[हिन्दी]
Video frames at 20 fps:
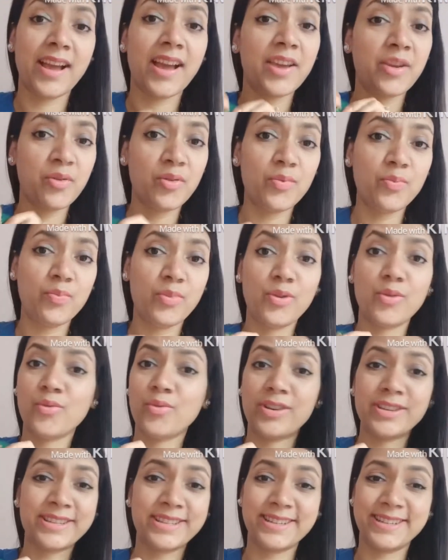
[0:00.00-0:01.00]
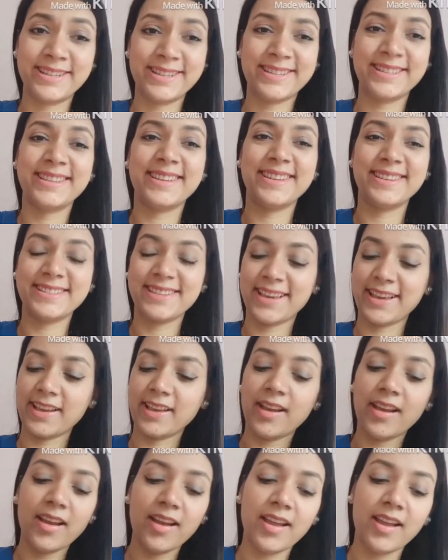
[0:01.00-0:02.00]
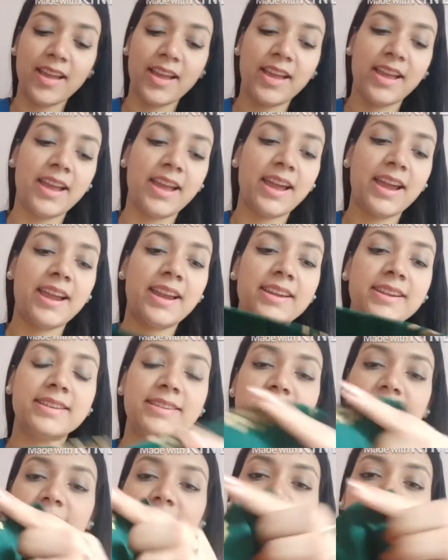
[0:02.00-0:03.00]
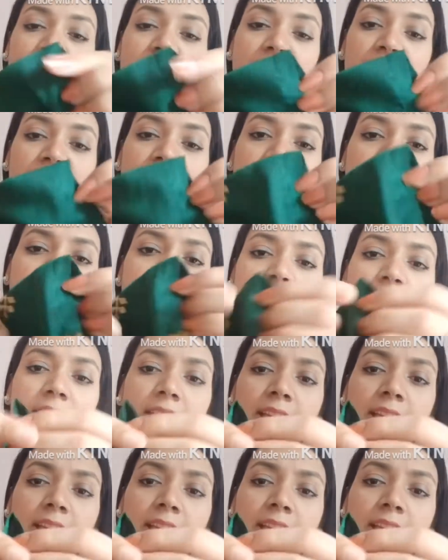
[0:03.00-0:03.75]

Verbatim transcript: आई होप वॉश करने से नहीं जाएगा एंड इसका फैब्रिक है